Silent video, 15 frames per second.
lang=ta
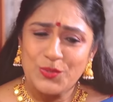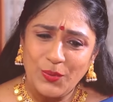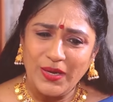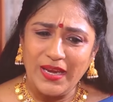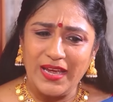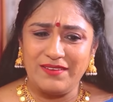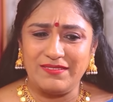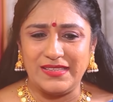
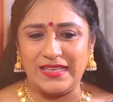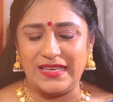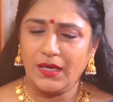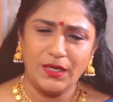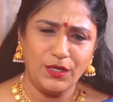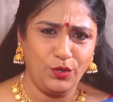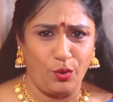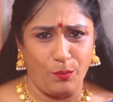சூர்யா வந்து
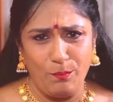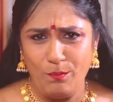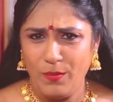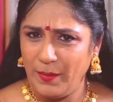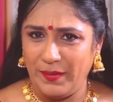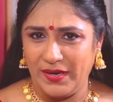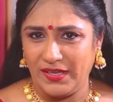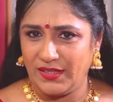எனக்கு
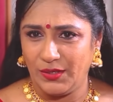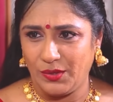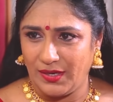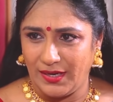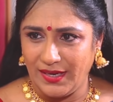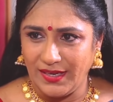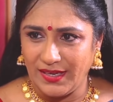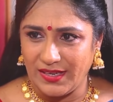ரொம்ப பிடித்த
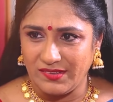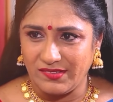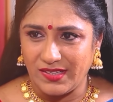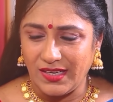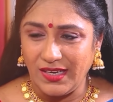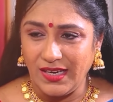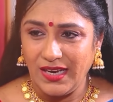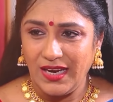ஒரு நடிகர்
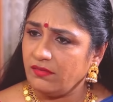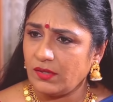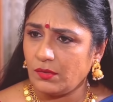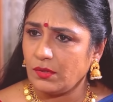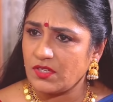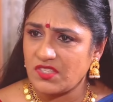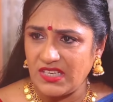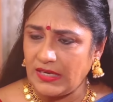அவர்
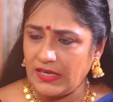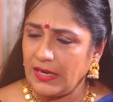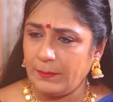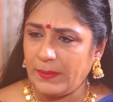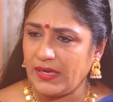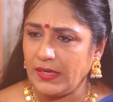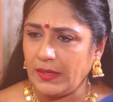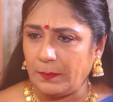அவர் ஒரு
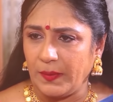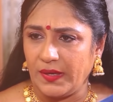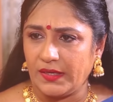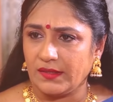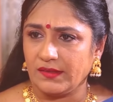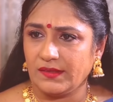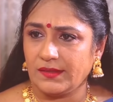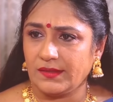சீன்லாம்
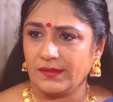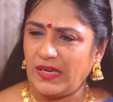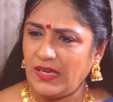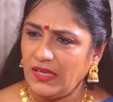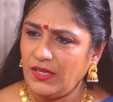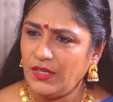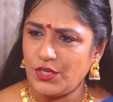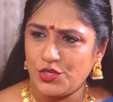பண்ணியிருப்பாரு
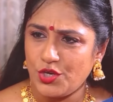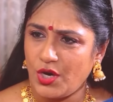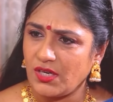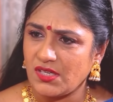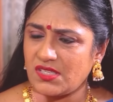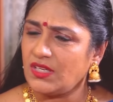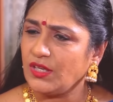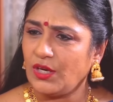பெரிய
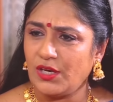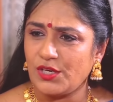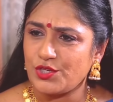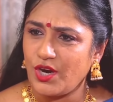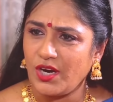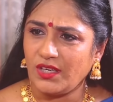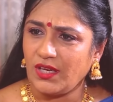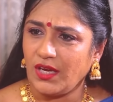ஷார்ட் சிங்கிள்
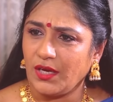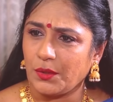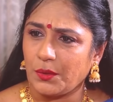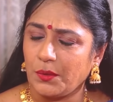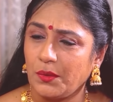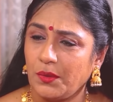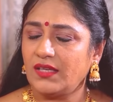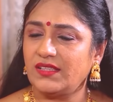ஷார்ட்டாக
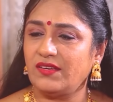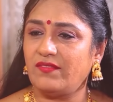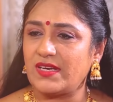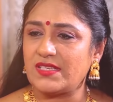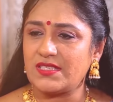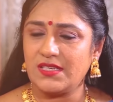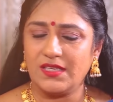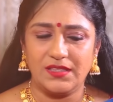இருக்கும் அந்த
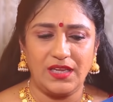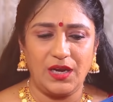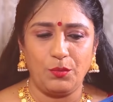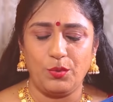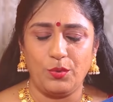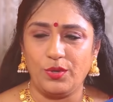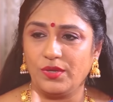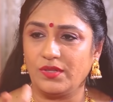
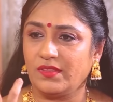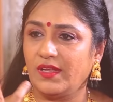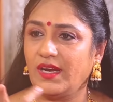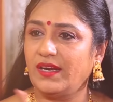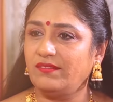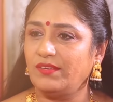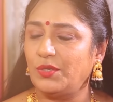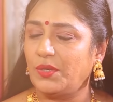வசனத்தில் ஒரு
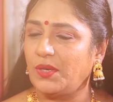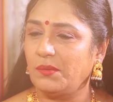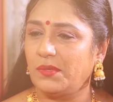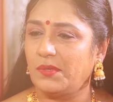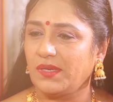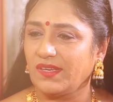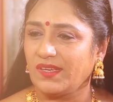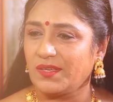தடவை கூட
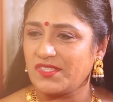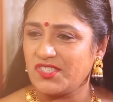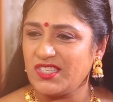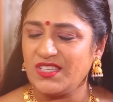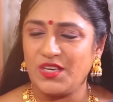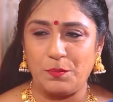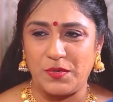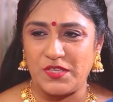ஒரு
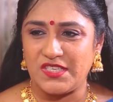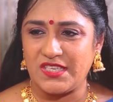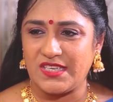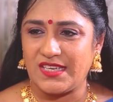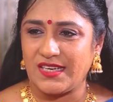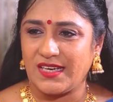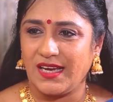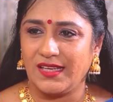சின்ன
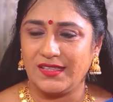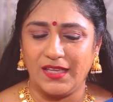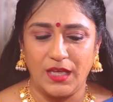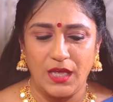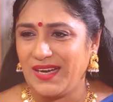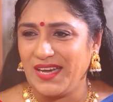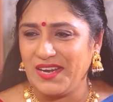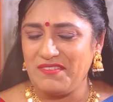பிசிறு இருக்காது
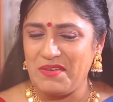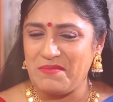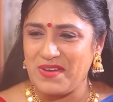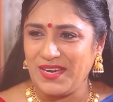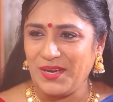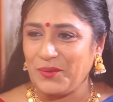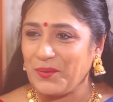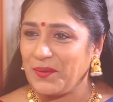அருவி
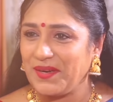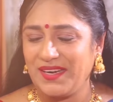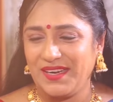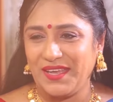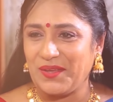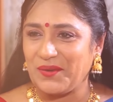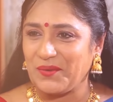மாதிரி கொட்டிகிட்டே